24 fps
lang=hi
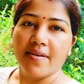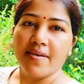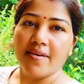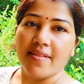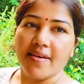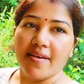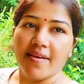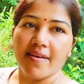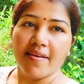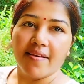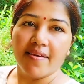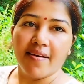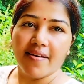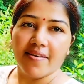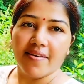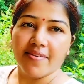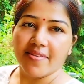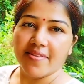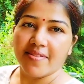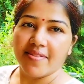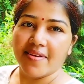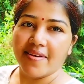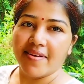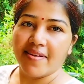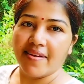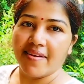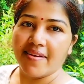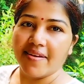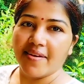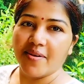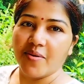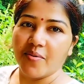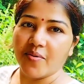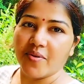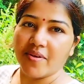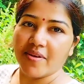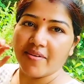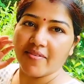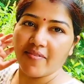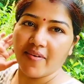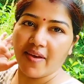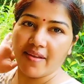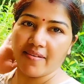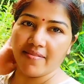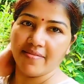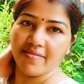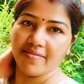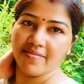ये देखिए यहाँ से दिख रही है ना उनकी
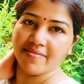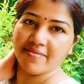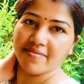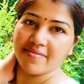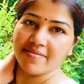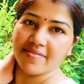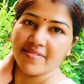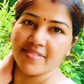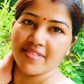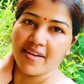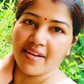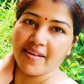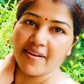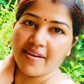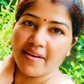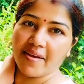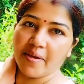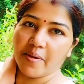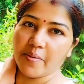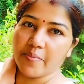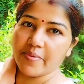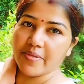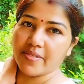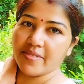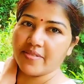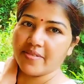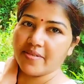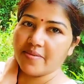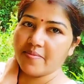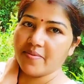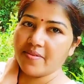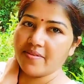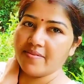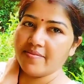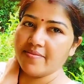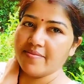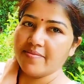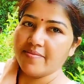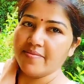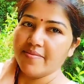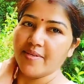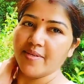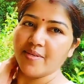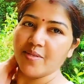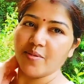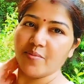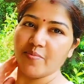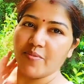वैन चले गए हैं बच्चे
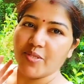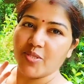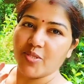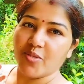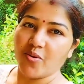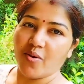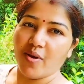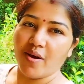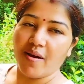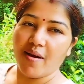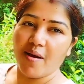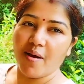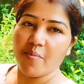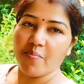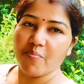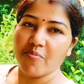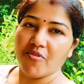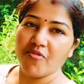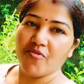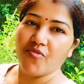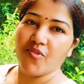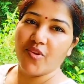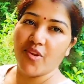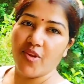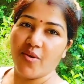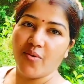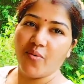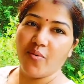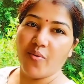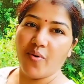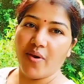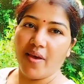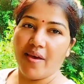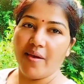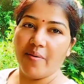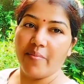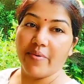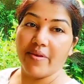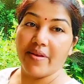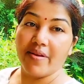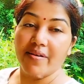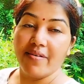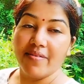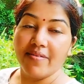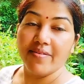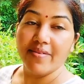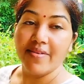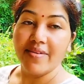तो बच्चों का काम भी फ्री हो गया है
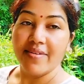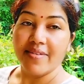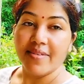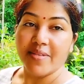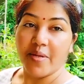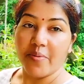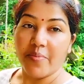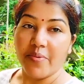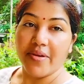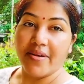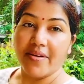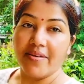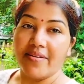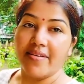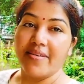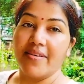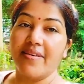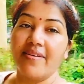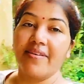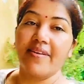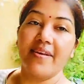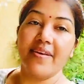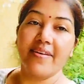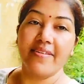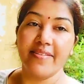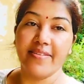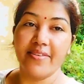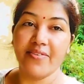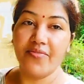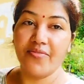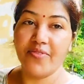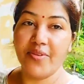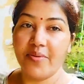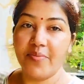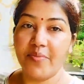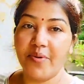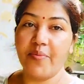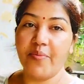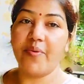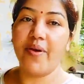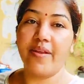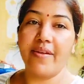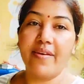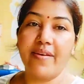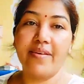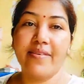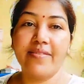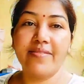मेरा तबीयत ठीक नहीं थी फिर भी
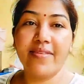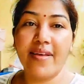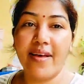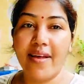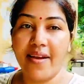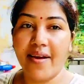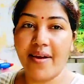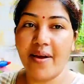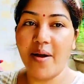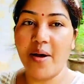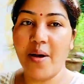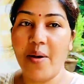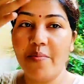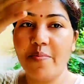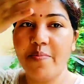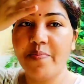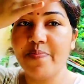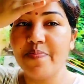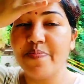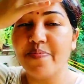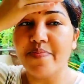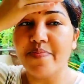मैंने सारा काम